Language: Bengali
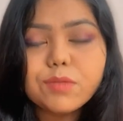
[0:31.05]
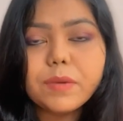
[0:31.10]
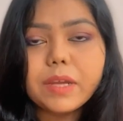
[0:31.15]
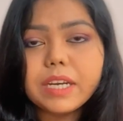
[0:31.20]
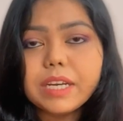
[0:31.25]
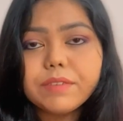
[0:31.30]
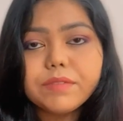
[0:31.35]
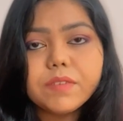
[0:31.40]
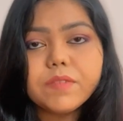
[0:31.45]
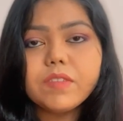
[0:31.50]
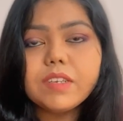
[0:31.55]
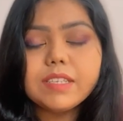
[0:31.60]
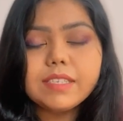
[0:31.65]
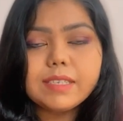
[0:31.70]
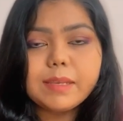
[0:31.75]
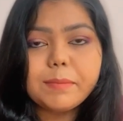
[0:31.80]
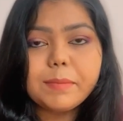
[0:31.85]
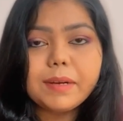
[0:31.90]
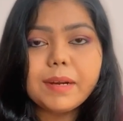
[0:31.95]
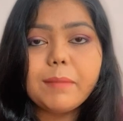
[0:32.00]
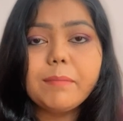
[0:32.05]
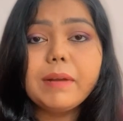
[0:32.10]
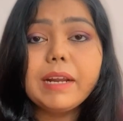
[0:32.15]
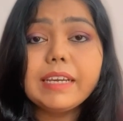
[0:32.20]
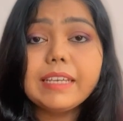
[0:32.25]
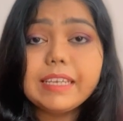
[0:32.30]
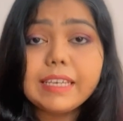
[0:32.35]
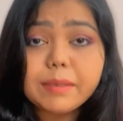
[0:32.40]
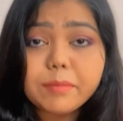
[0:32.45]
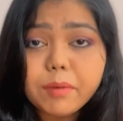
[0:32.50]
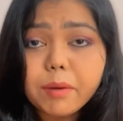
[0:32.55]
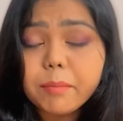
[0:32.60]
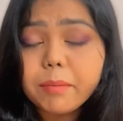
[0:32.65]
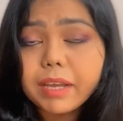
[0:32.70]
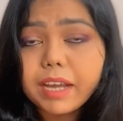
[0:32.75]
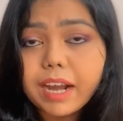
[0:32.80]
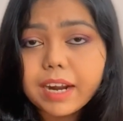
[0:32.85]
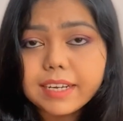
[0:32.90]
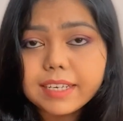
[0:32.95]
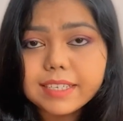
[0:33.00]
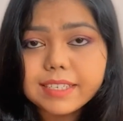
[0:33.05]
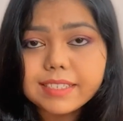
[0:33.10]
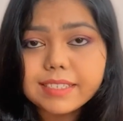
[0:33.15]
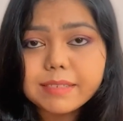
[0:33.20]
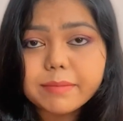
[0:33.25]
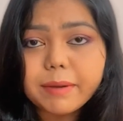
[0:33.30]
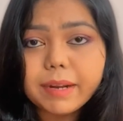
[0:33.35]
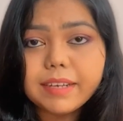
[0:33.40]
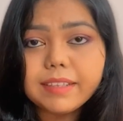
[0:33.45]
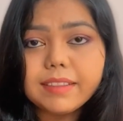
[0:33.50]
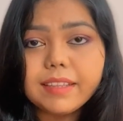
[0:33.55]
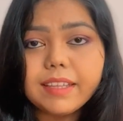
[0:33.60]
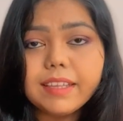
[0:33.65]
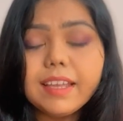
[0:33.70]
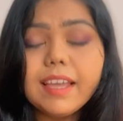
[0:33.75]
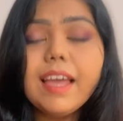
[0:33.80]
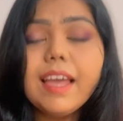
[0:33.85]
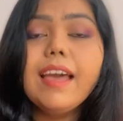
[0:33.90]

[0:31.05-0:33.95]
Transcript: টোয়েন্টি ফিফথ ডিসেম্বর আমরা কিভাবে কাটিয়েছি বাড়িতে